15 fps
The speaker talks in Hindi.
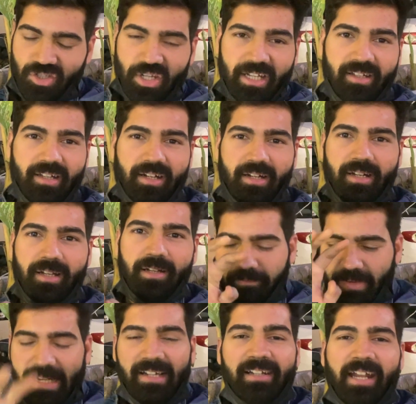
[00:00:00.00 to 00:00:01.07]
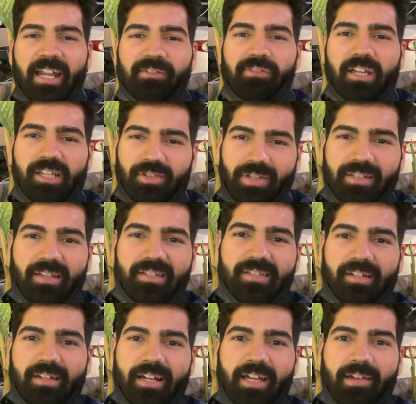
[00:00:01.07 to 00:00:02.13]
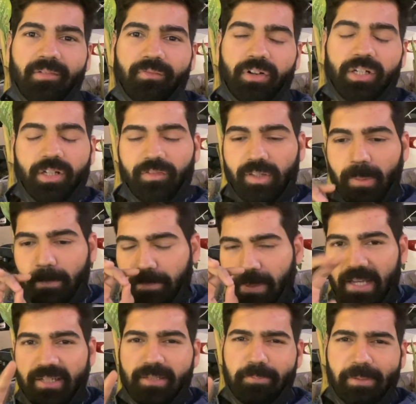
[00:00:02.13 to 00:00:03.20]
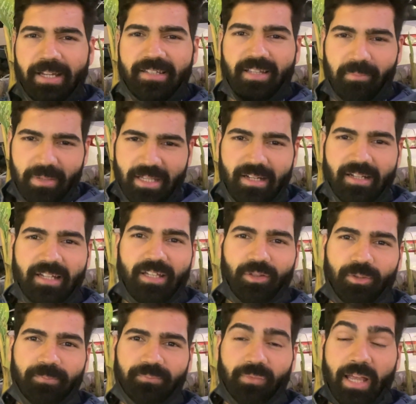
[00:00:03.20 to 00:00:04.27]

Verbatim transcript: चेक करना वैलेंटाइन वीक्स वैसे ही चल रहा है वन ऑफ द बेस्ट प्लेस है मेरे लिए तो